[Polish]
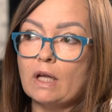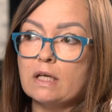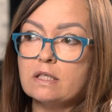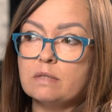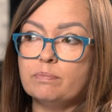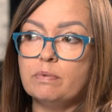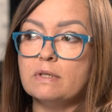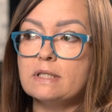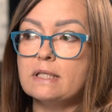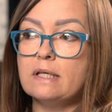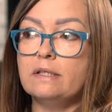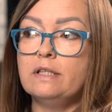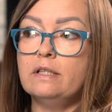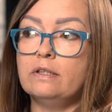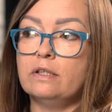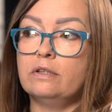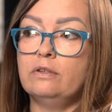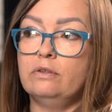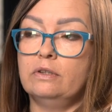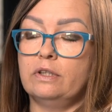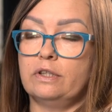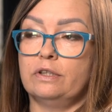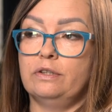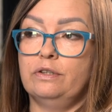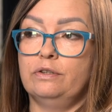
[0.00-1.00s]
spłacanie
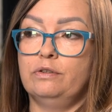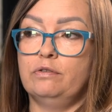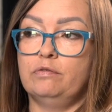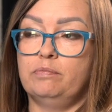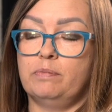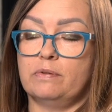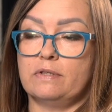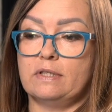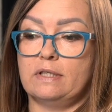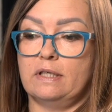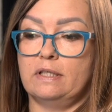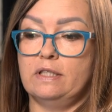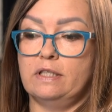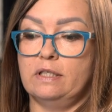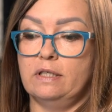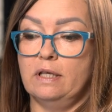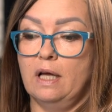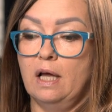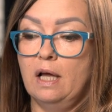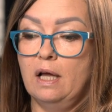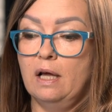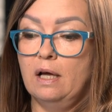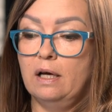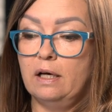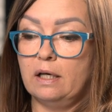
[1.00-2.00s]
tego kredytu w postaci
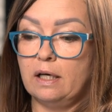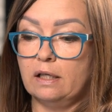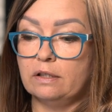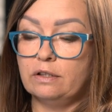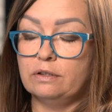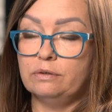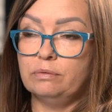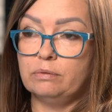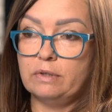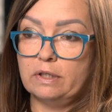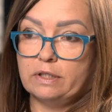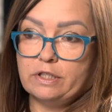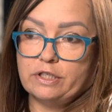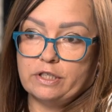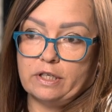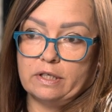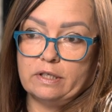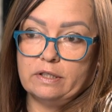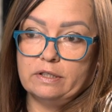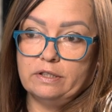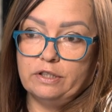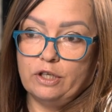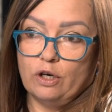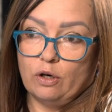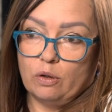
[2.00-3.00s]
rat, które
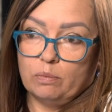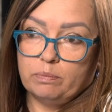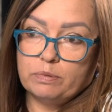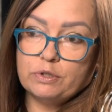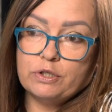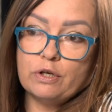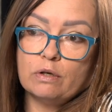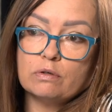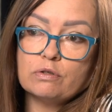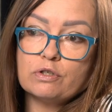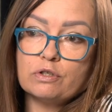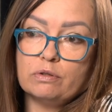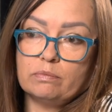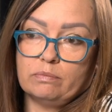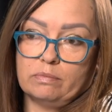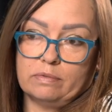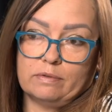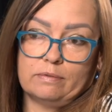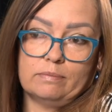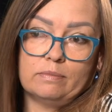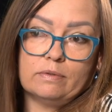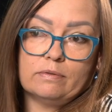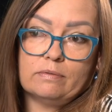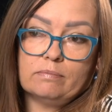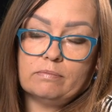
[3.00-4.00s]
Cię nie obciążą,
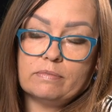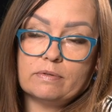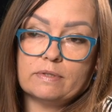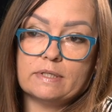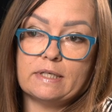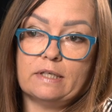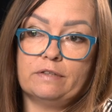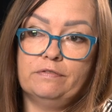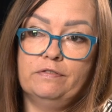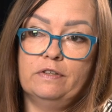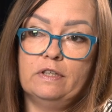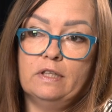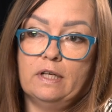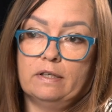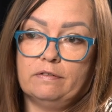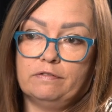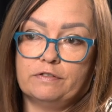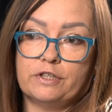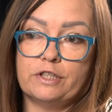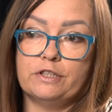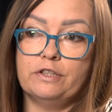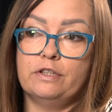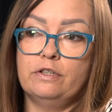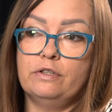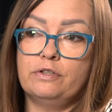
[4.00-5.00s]
bo, bo, bo za chwilę,
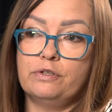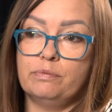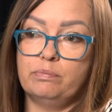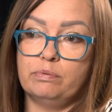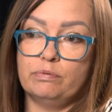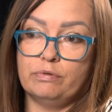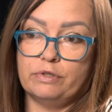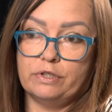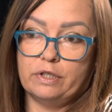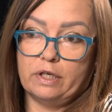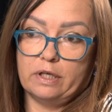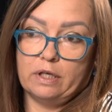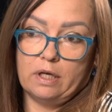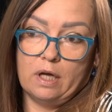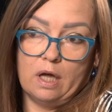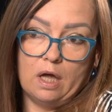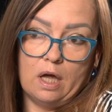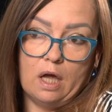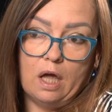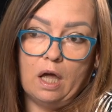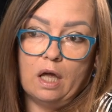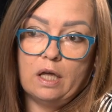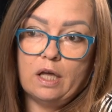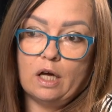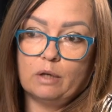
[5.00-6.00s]
wcześniej czy później
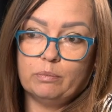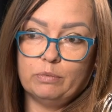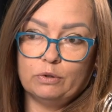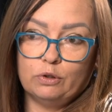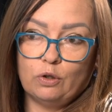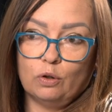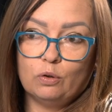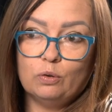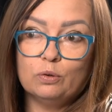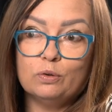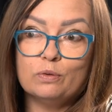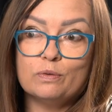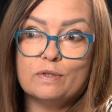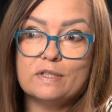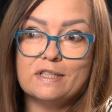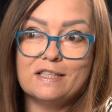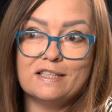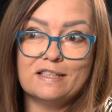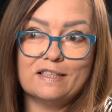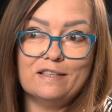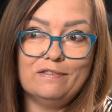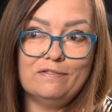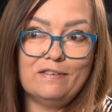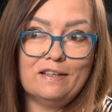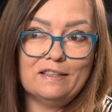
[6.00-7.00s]
jakby dochód
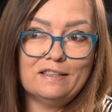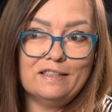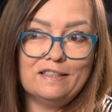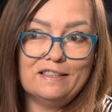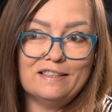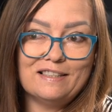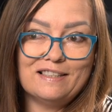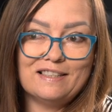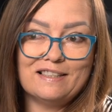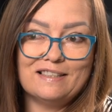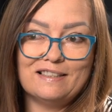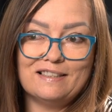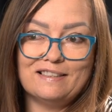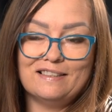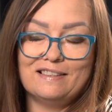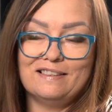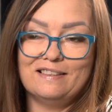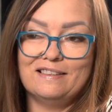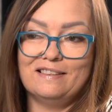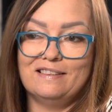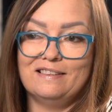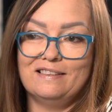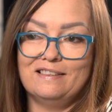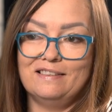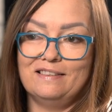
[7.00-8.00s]
uzyskiwany z,
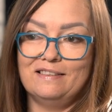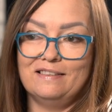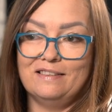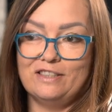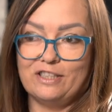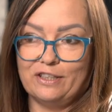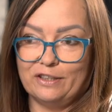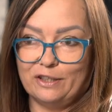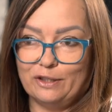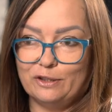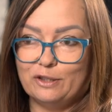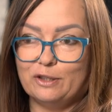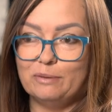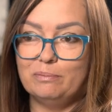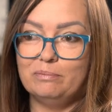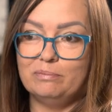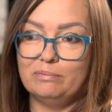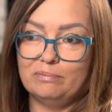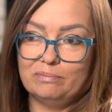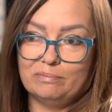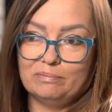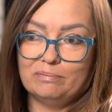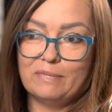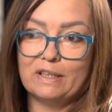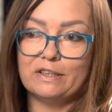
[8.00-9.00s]
y, dzięki
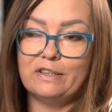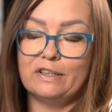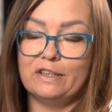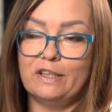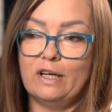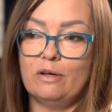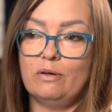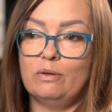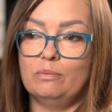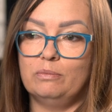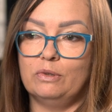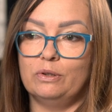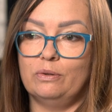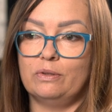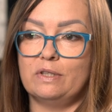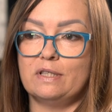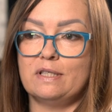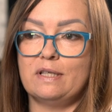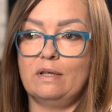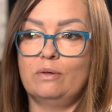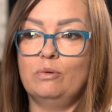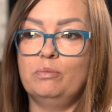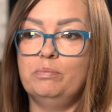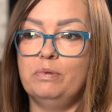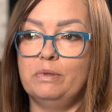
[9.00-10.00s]
tym materiałom, które
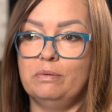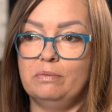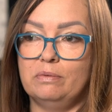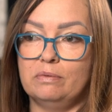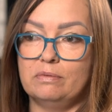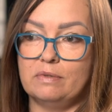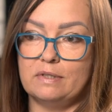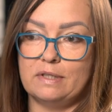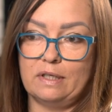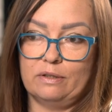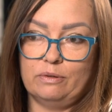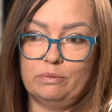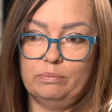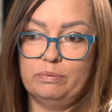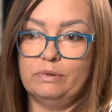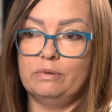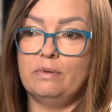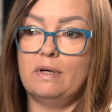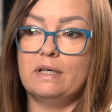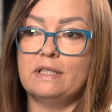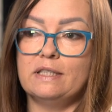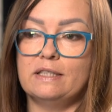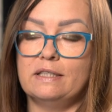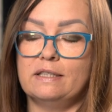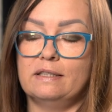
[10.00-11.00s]
zakupił,
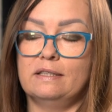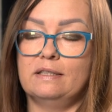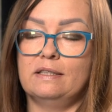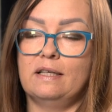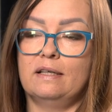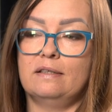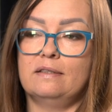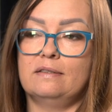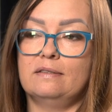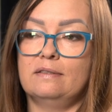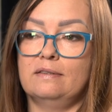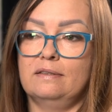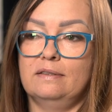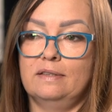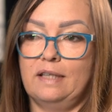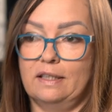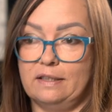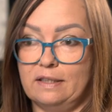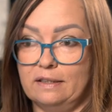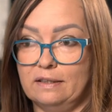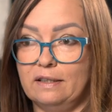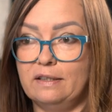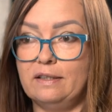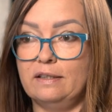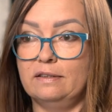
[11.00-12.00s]
zakupiłaś na, na
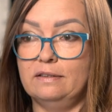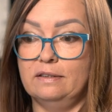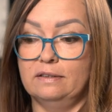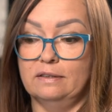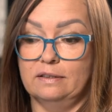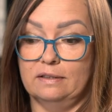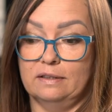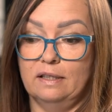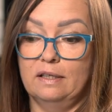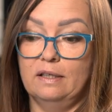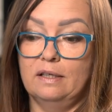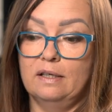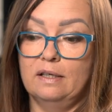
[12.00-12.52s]
ten kredyt,